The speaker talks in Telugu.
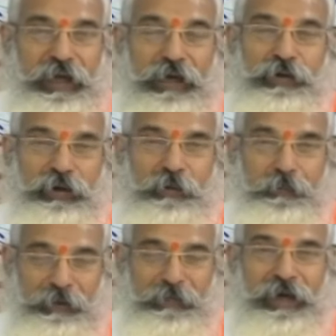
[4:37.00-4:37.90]
దాని యొక్క
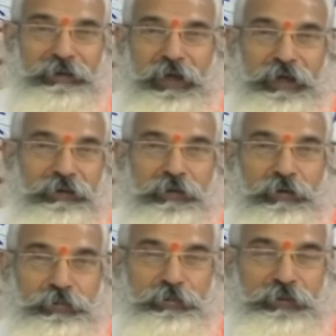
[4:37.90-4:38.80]
పరమార్థాన్ని
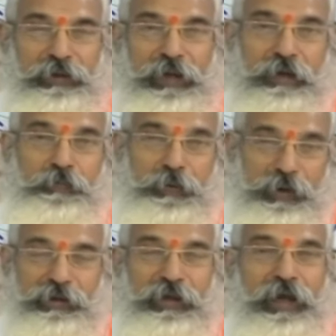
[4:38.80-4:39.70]
తెలుసుకుని దాని
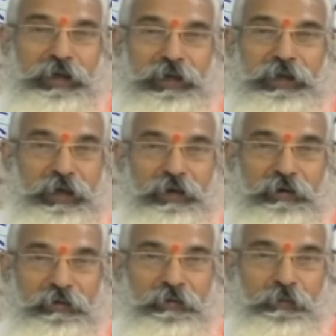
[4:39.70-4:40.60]
ప్రయోజనాన్ని
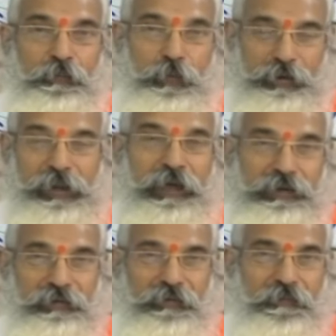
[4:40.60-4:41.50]

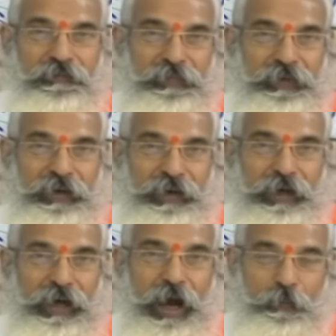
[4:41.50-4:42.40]
పొందాలి
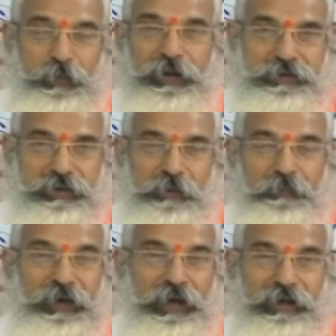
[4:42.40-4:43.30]
అప్పుడే
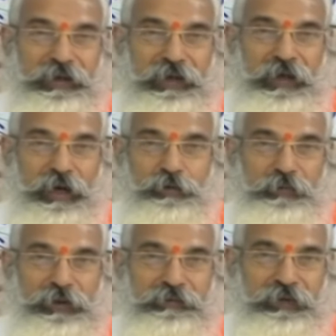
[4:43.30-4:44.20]
చిన్నపిల్లలకి
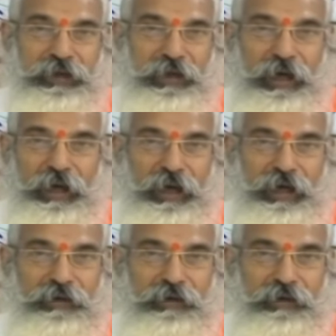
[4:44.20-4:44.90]
అటువంటివి ఆ